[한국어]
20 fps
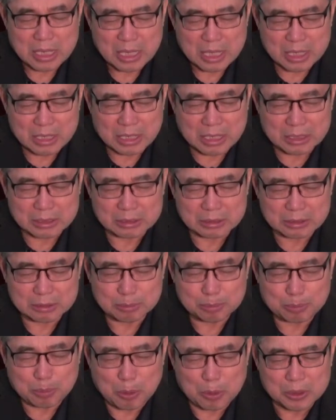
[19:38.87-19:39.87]

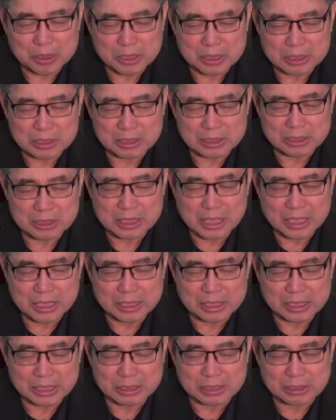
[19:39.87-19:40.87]
행하는 복 있는
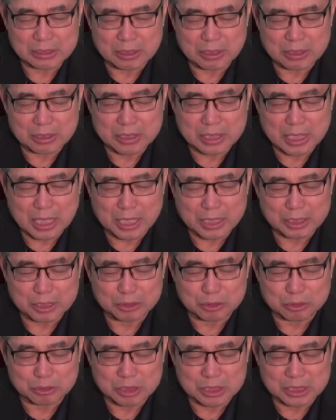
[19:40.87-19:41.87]
자의 길을 걷게
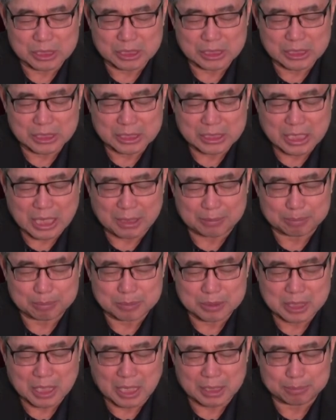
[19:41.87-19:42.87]
하여 주시니
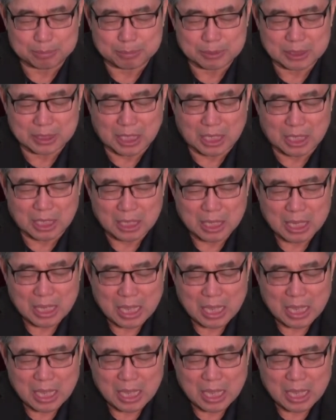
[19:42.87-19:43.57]
감사합니다.